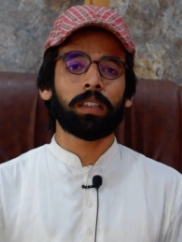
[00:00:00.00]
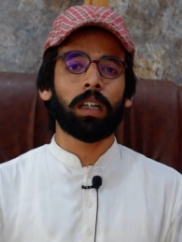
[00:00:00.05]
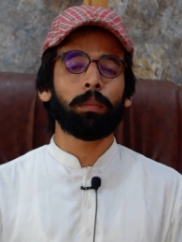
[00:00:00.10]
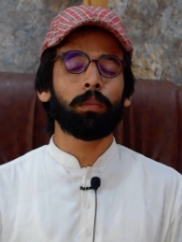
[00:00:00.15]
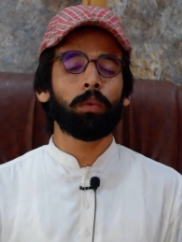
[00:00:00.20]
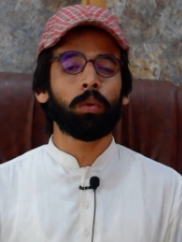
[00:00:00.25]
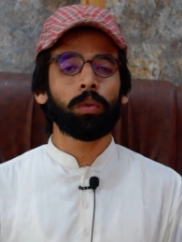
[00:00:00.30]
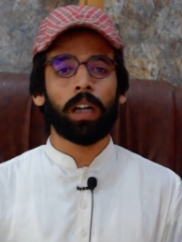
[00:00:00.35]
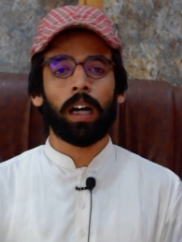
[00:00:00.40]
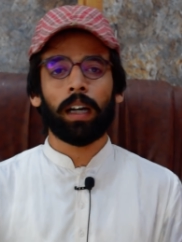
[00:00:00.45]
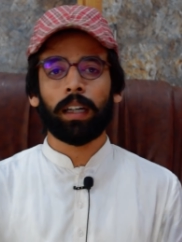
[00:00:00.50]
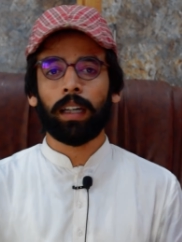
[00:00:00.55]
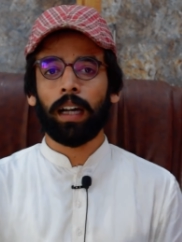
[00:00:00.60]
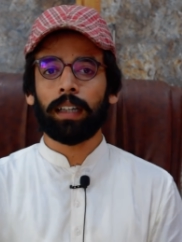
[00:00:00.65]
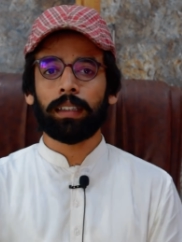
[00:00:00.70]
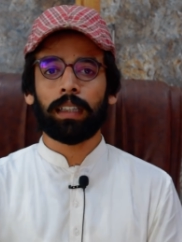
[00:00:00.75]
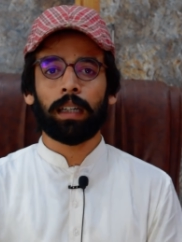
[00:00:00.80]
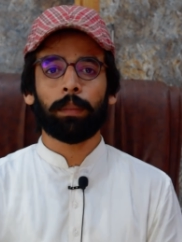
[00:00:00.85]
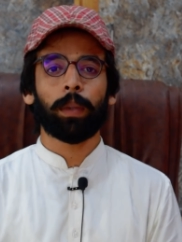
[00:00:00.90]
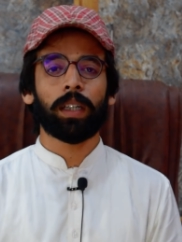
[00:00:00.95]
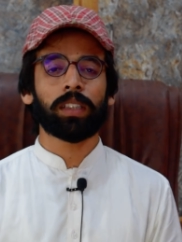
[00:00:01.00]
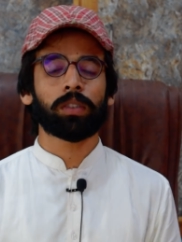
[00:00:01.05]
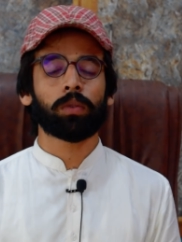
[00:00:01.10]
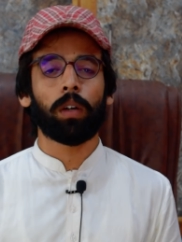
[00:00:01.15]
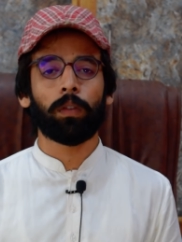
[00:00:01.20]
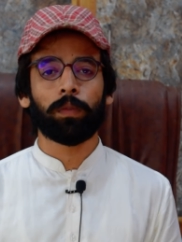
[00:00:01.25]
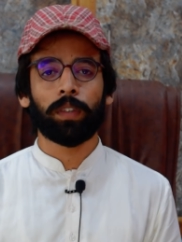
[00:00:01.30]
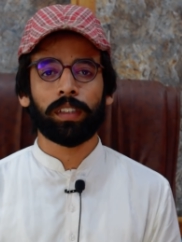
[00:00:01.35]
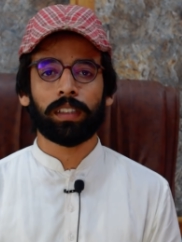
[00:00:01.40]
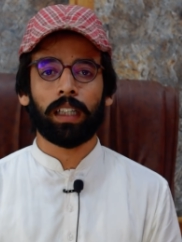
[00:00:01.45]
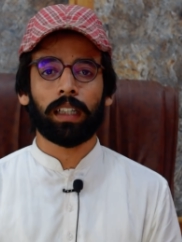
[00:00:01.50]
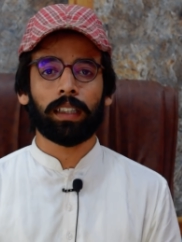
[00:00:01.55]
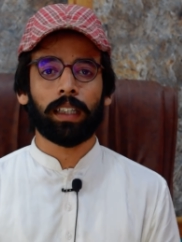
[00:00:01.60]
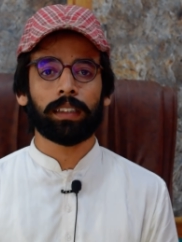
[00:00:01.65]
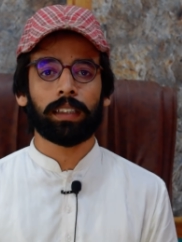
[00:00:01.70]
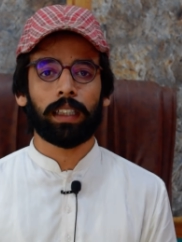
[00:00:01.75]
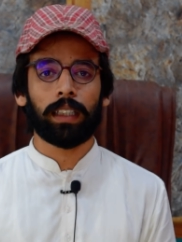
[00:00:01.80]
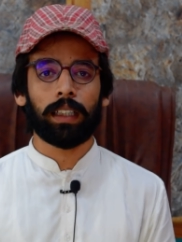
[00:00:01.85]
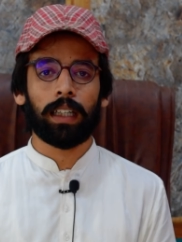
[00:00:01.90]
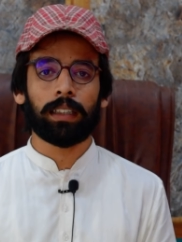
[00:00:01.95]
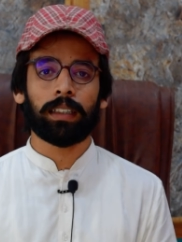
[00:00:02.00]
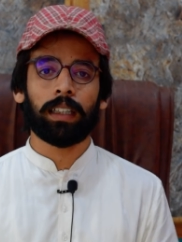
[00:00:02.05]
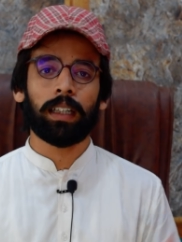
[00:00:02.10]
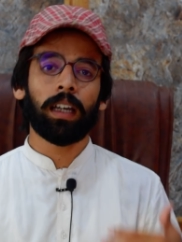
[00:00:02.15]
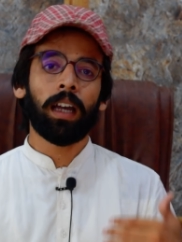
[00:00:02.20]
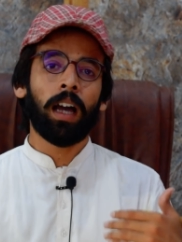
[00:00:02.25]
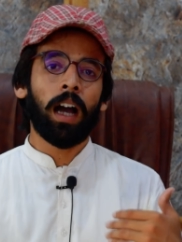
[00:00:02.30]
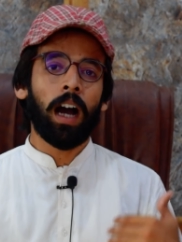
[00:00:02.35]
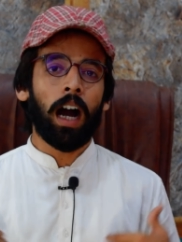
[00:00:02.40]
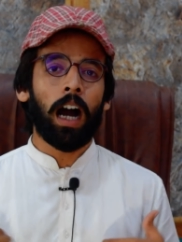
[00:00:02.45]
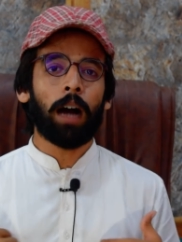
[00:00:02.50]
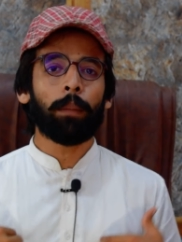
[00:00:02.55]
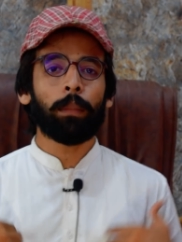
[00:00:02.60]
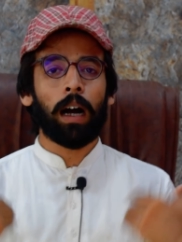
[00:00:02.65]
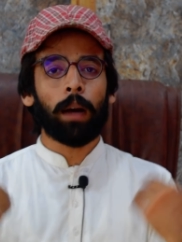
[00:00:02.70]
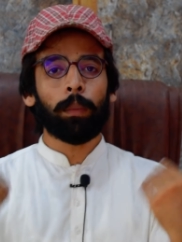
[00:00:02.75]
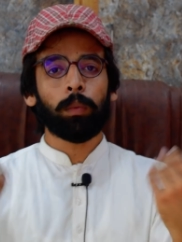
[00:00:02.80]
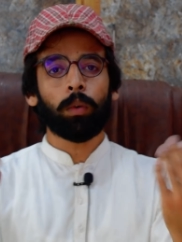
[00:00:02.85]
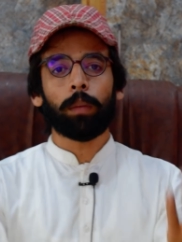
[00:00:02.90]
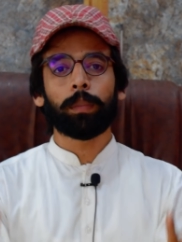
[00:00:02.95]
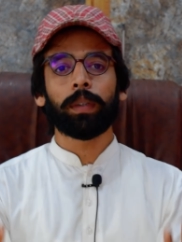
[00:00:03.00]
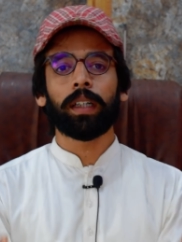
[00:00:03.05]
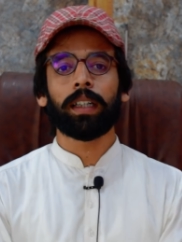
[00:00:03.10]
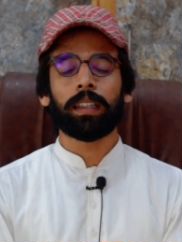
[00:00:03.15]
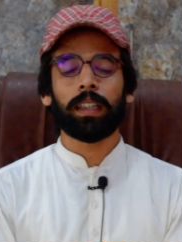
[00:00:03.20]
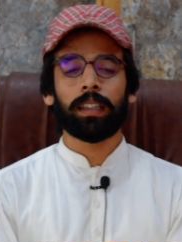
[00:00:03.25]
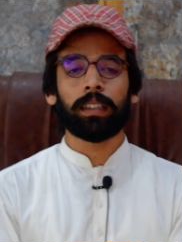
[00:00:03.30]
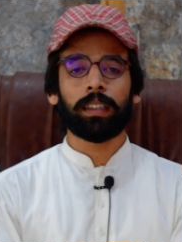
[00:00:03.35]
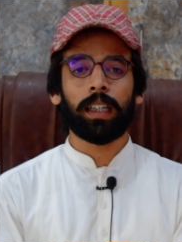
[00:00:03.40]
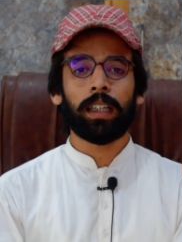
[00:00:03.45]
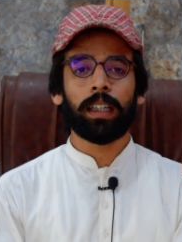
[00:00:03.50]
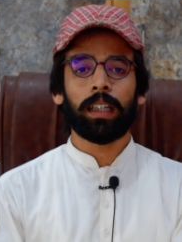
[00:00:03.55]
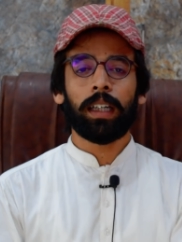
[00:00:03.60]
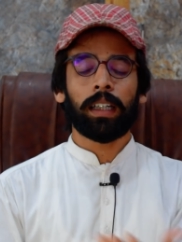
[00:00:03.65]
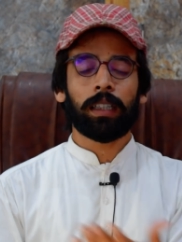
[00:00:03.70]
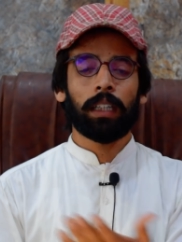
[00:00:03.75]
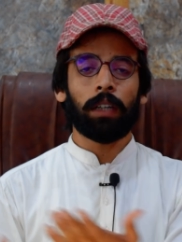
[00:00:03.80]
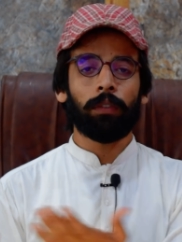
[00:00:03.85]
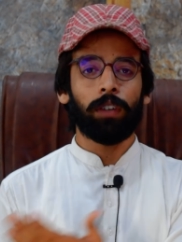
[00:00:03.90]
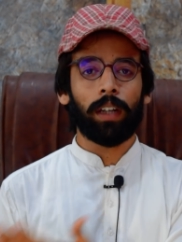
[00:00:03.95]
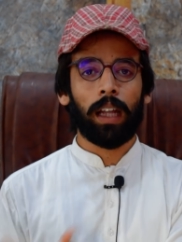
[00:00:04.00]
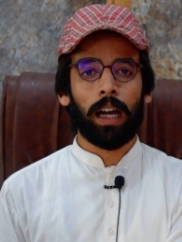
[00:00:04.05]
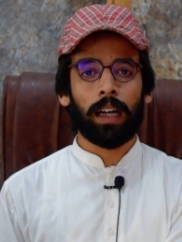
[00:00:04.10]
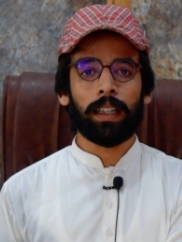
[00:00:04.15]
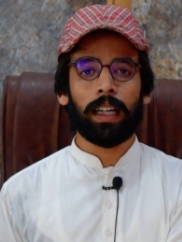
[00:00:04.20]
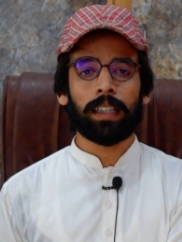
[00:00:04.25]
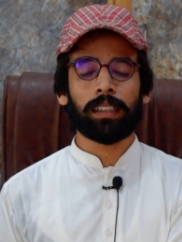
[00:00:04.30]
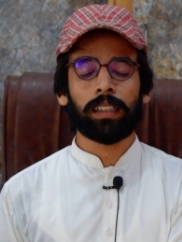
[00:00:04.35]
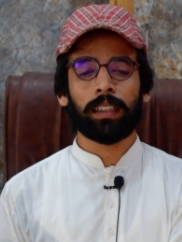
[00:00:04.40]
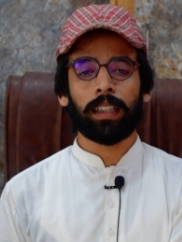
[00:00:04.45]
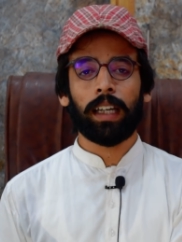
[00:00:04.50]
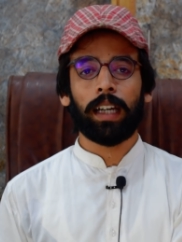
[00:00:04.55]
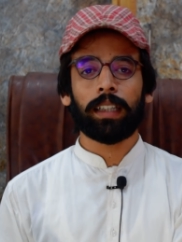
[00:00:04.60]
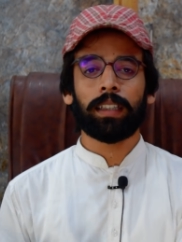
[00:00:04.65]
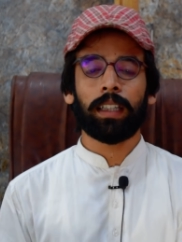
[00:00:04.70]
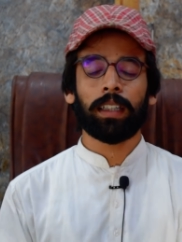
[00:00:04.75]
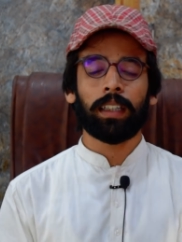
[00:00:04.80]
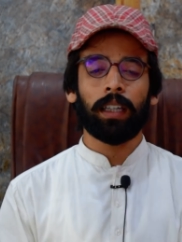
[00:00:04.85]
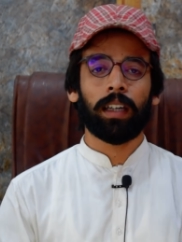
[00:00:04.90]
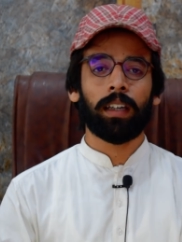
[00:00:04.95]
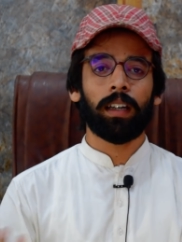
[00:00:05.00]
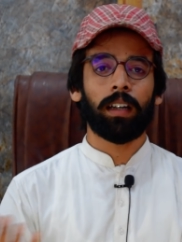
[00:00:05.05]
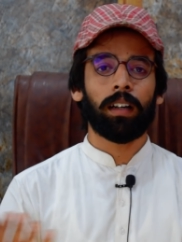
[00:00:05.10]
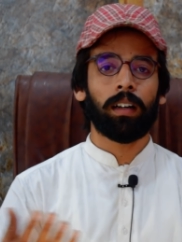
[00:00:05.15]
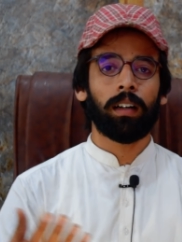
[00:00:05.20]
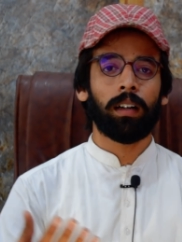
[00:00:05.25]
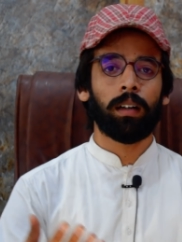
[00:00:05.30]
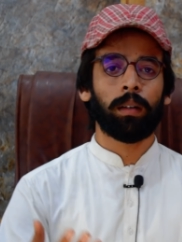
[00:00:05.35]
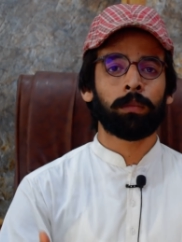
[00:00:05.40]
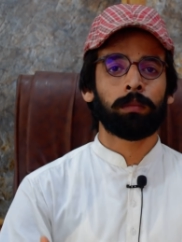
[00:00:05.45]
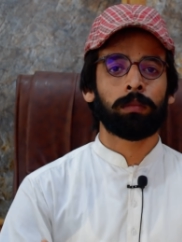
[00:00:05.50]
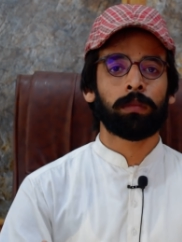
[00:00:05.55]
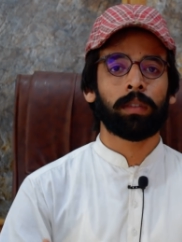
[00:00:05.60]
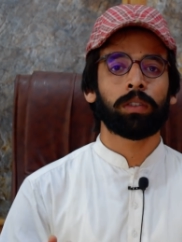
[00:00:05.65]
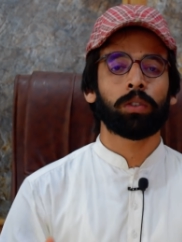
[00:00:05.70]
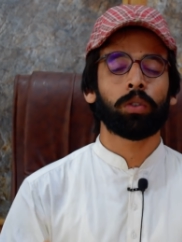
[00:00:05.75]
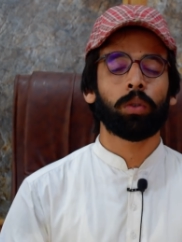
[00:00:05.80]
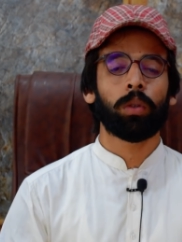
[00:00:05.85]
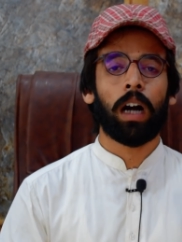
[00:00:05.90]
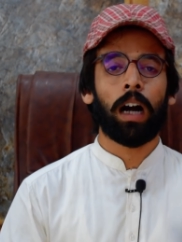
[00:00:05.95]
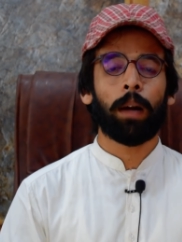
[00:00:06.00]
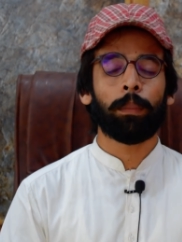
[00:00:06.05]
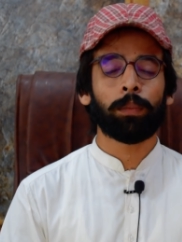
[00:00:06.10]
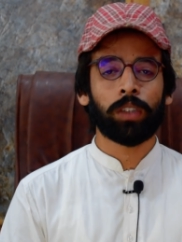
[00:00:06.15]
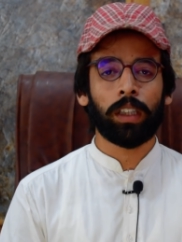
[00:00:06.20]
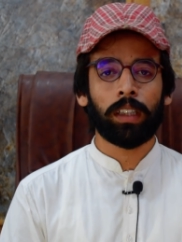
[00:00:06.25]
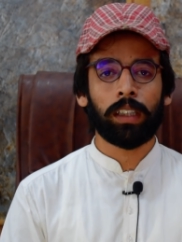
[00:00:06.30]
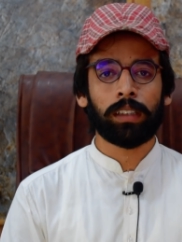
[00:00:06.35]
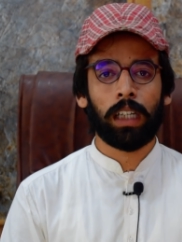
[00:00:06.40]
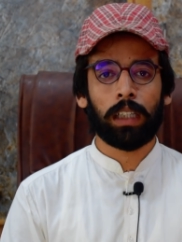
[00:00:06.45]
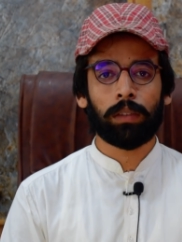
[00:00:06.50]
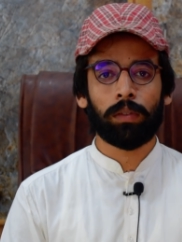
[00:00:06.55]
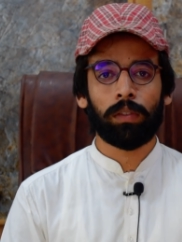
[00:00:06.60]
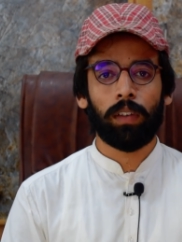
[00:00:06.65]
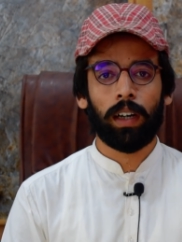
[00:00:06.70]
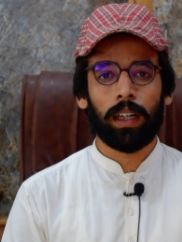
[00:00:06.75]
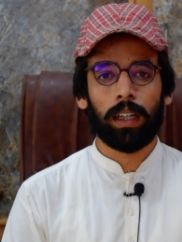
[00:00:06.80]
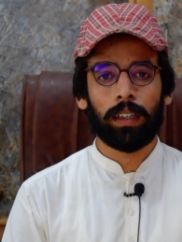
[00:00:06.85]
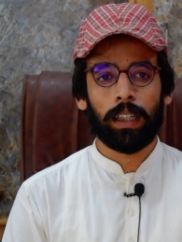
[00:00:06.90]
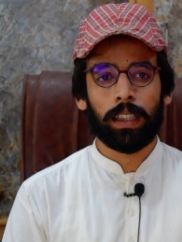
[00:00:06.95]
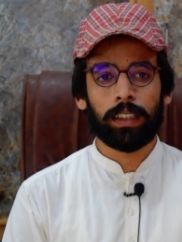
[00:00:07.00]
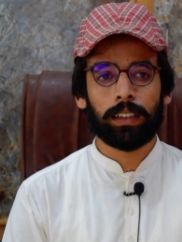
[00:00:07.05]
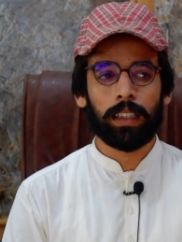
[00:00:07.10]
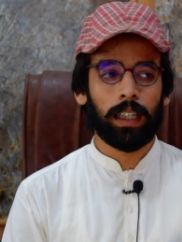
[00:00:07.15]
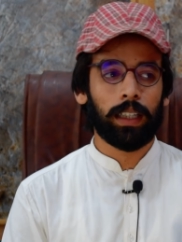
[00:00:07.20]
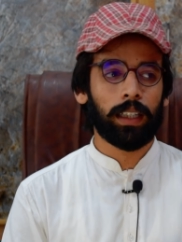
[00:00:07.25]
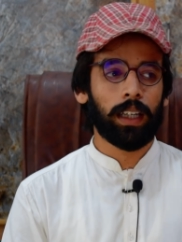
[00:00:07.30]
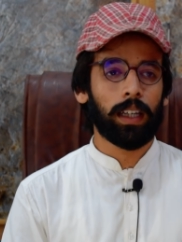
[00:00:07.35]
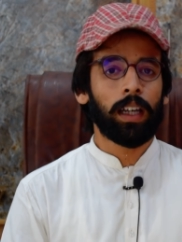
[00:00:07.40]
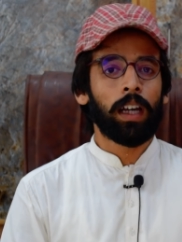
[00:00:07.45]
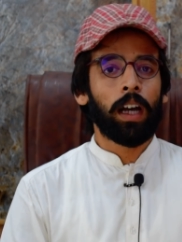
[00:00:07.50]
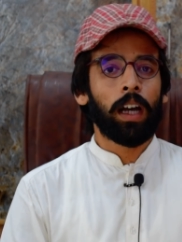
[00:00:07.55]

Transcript: जब मुँह उठा के आता है प्रेस कॉन्फ्रेंस करके चले जाते हैं हम आपको अपडेट देते हैं कि फ़लाँ ऐसे कह दिए कि जो आप छठी सातवीं वाले नहीं जाएंगे